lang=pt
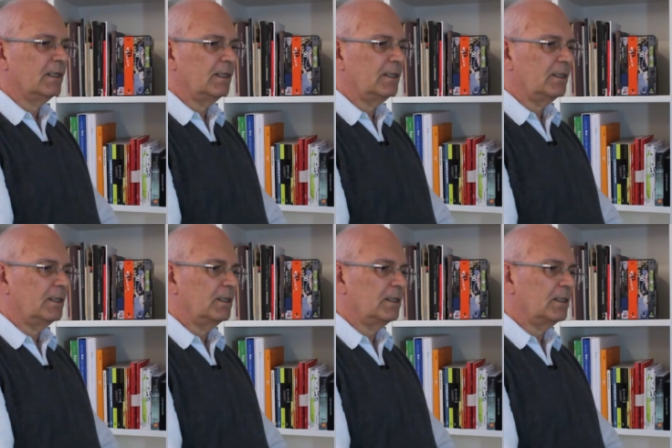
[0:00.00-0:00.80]

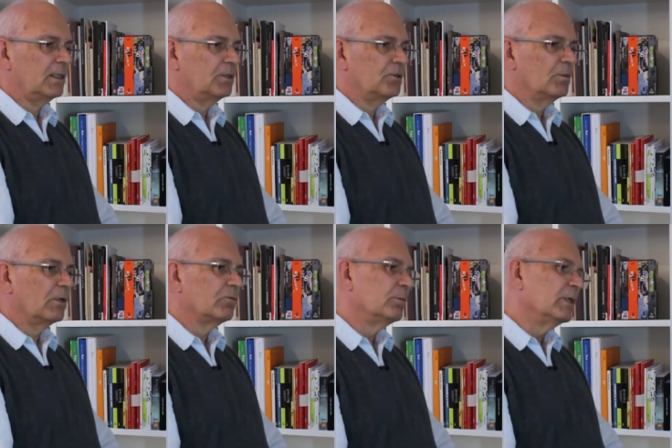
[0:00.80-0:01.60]
e de
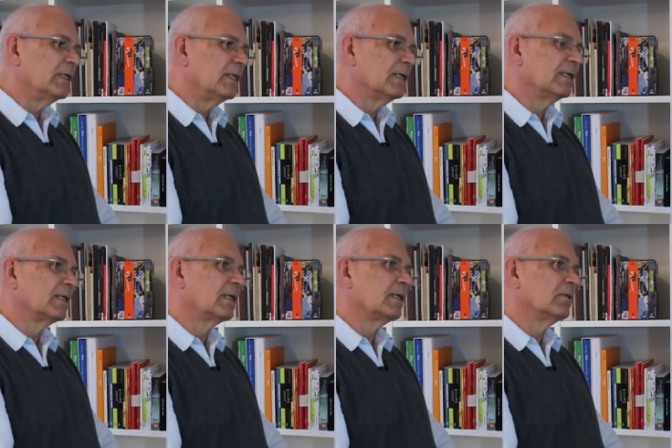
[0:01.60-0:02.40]
uma maneira
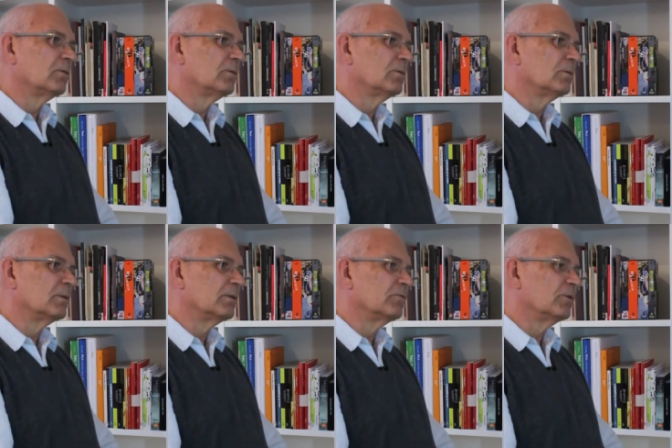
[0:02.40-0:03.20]
que
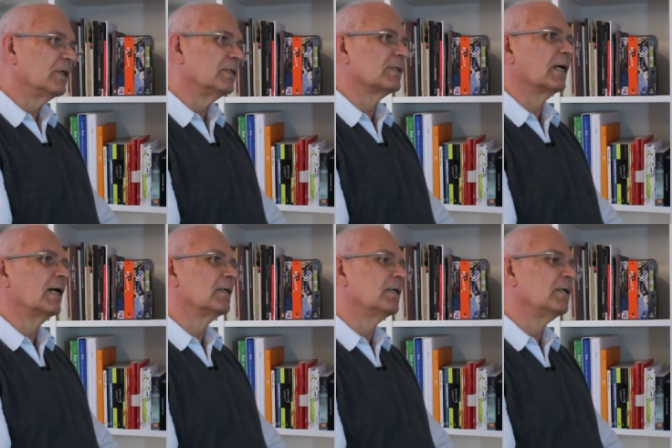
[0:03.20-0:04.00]
eu vou
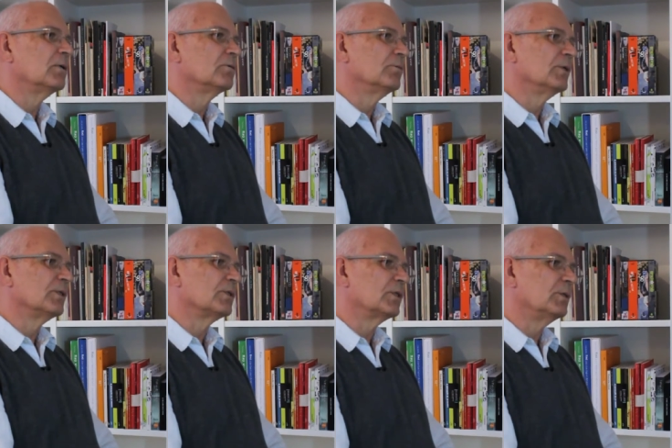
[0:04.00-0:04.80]
arriscar aqui
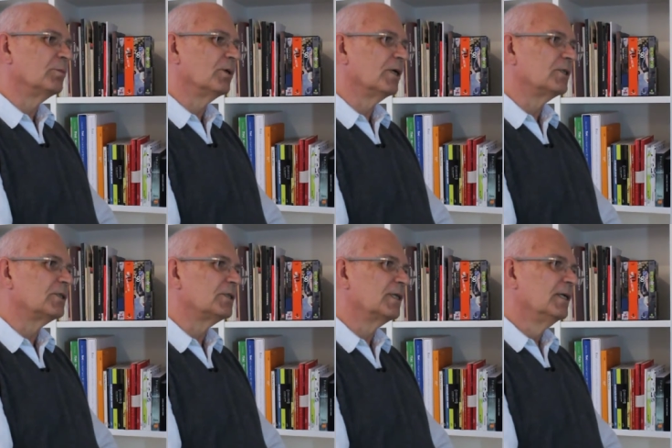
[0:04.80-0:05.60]
algumas hipóteses.